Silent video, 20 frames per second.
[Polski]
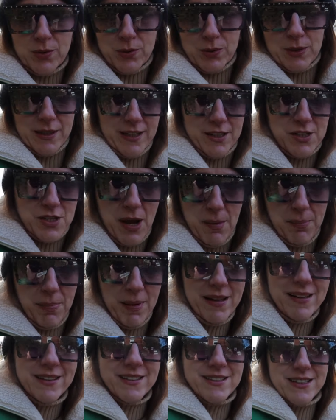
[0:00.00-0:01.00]
kurtka
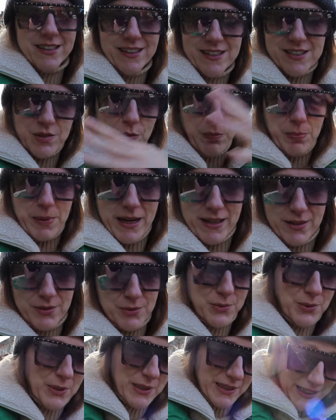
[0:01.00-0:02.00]
czapa, czyli są
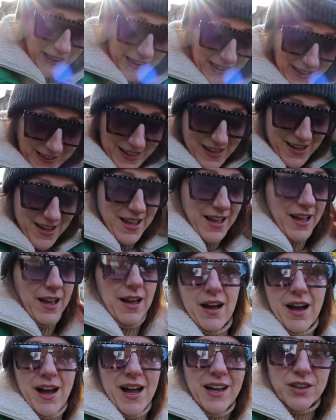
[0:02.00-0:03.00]
ubrani u góry tak jak ja,
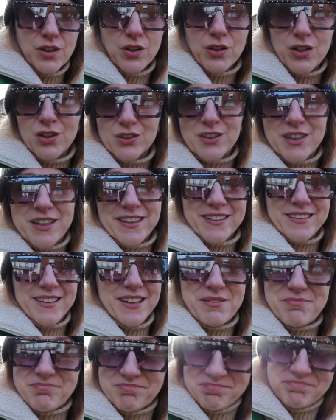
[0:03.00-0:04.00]
a nogi
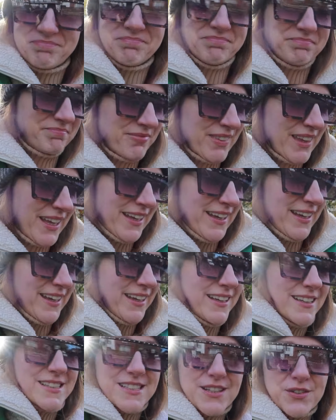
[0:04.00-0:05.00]
odkryte.
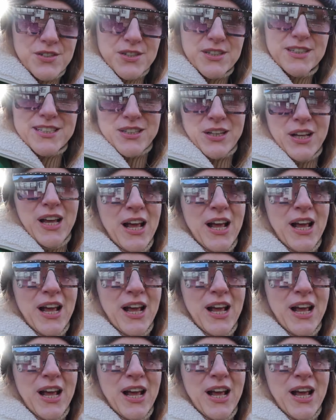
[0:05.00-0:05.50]
Zawsze jest